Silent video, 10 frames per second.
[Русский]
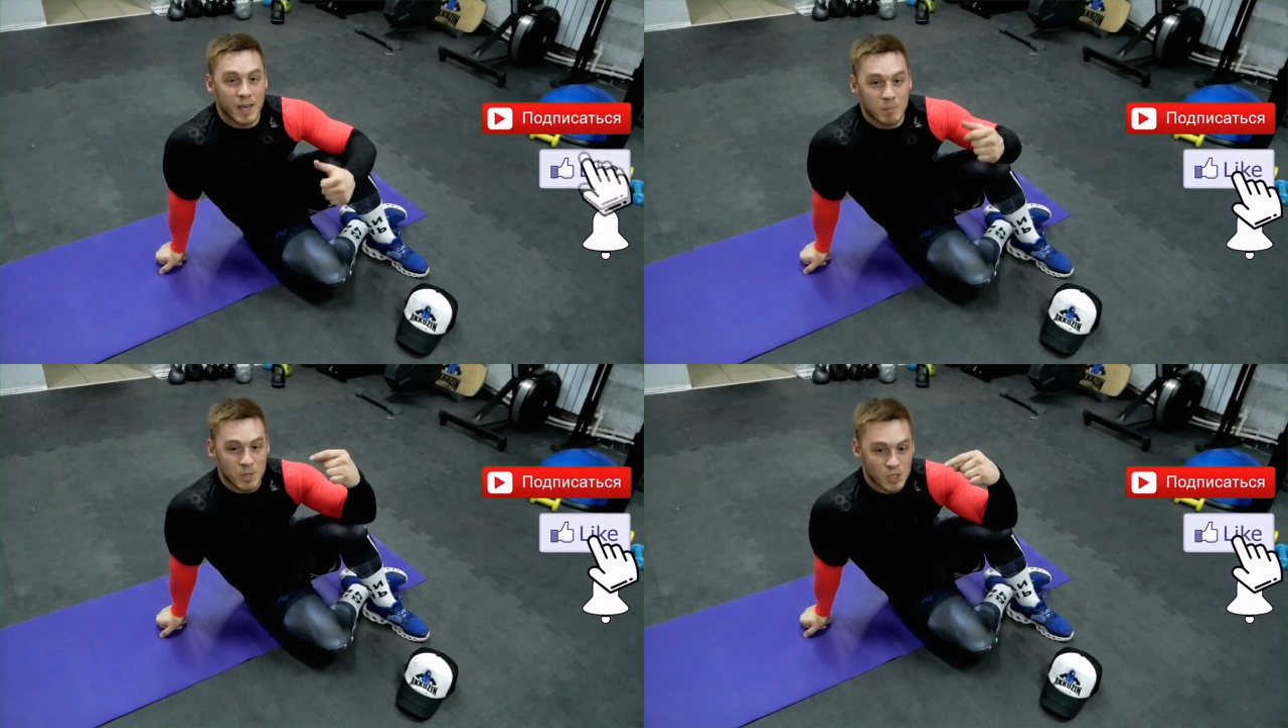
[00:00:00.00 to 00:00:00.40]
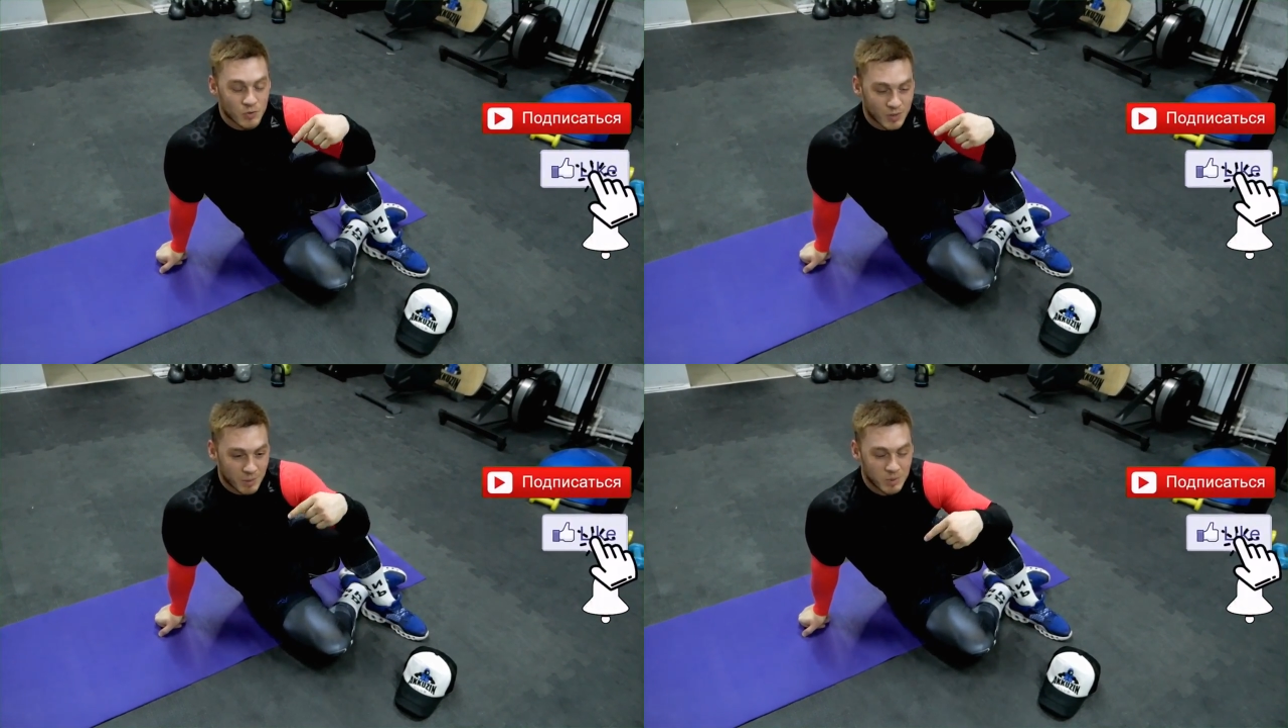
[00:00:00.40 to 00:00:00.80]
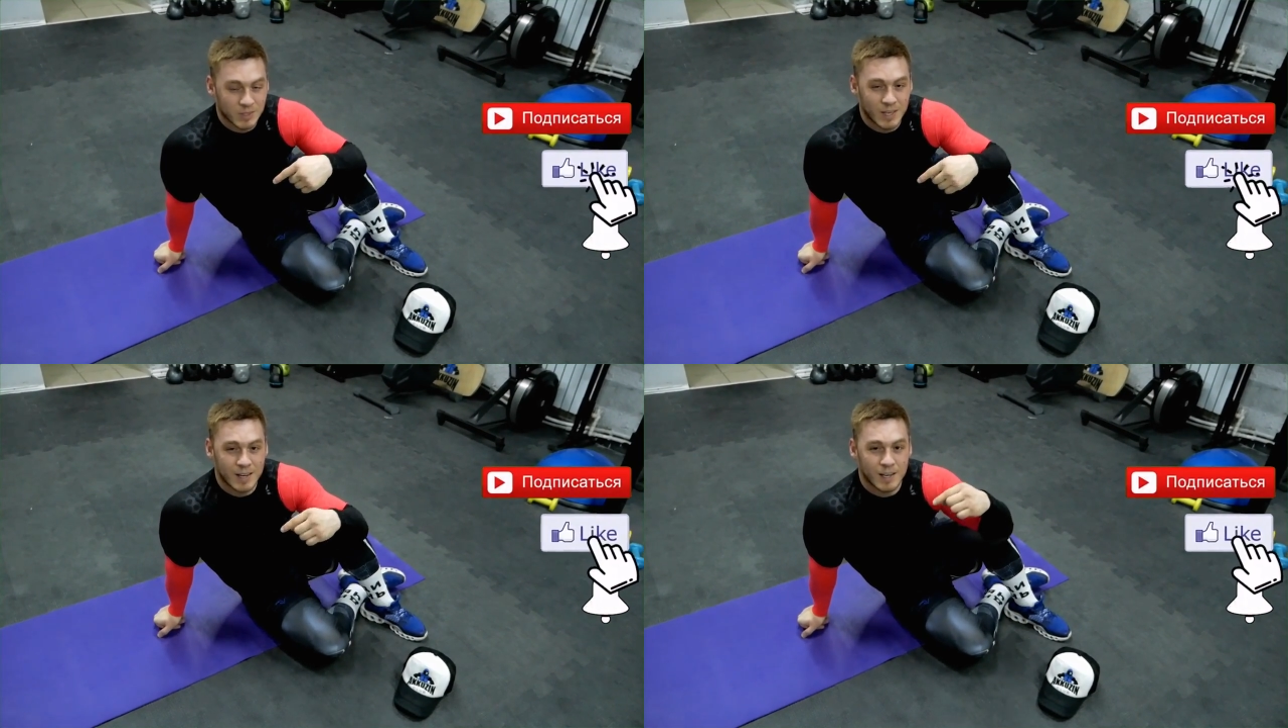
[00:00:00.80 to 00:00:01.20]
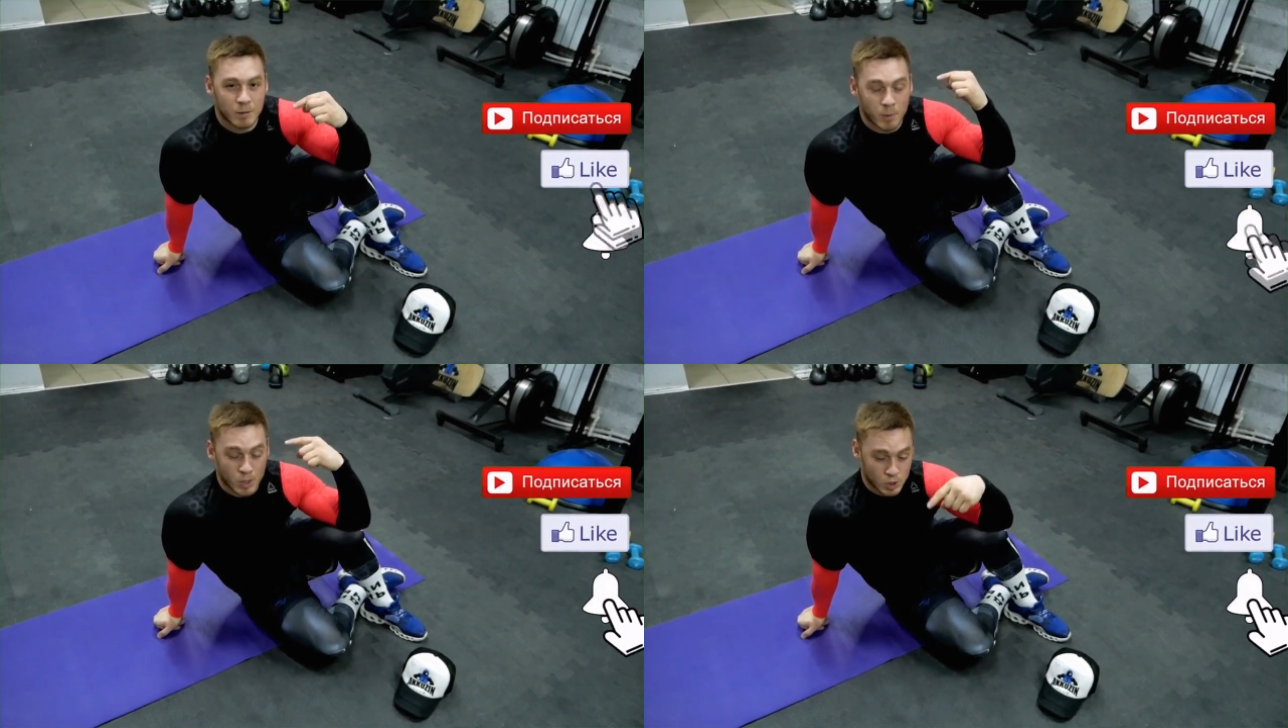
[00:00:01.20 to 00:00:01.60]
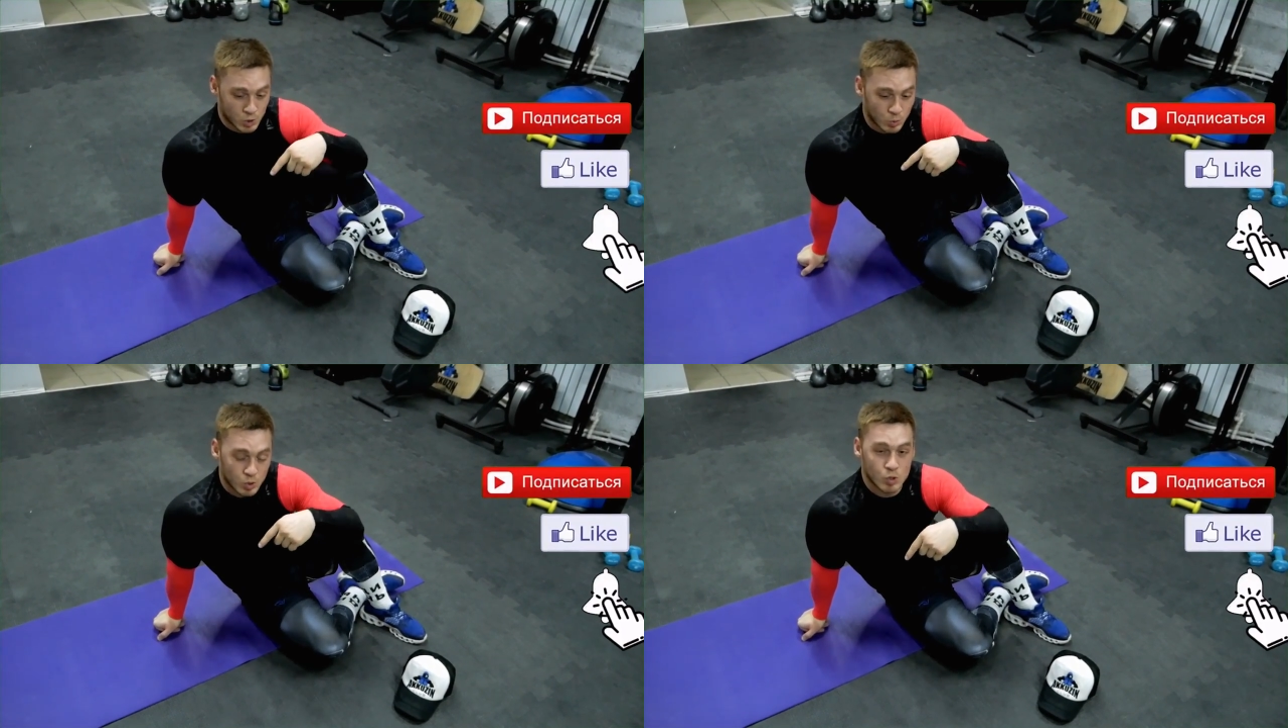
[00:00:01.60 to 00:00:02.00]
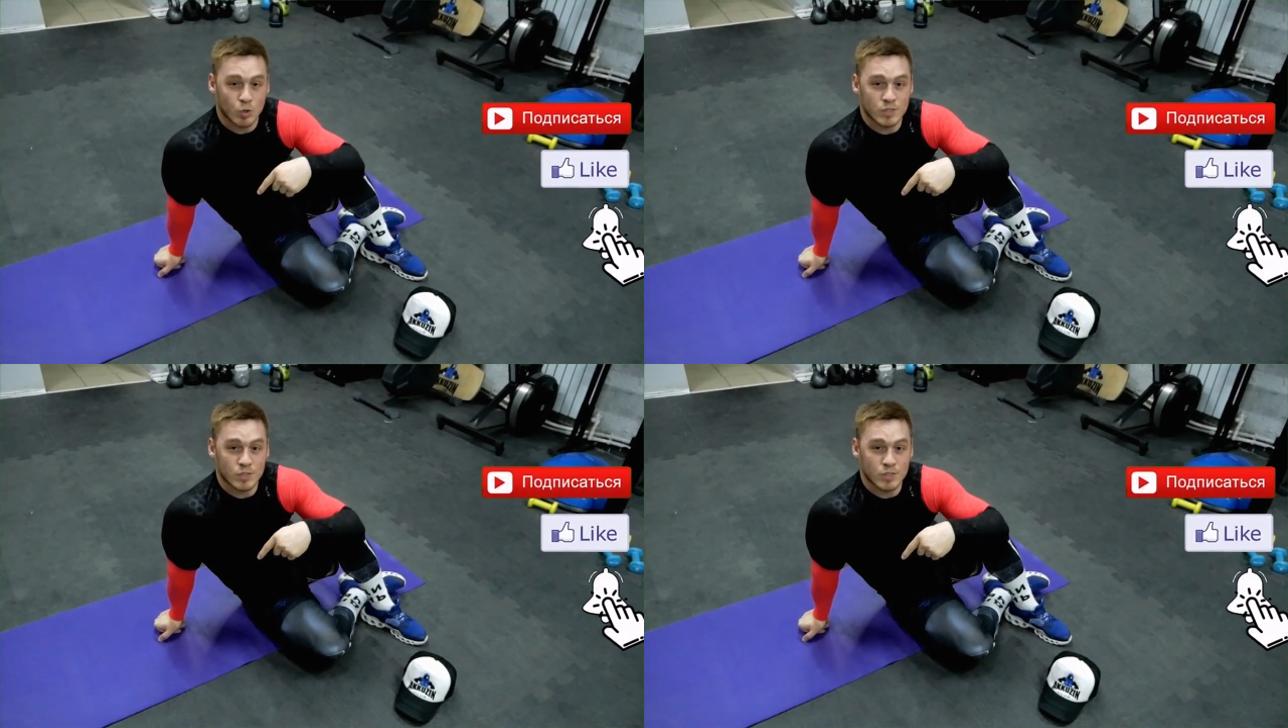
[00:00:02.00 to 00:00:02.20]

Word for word: пишем в комментариях, про что еще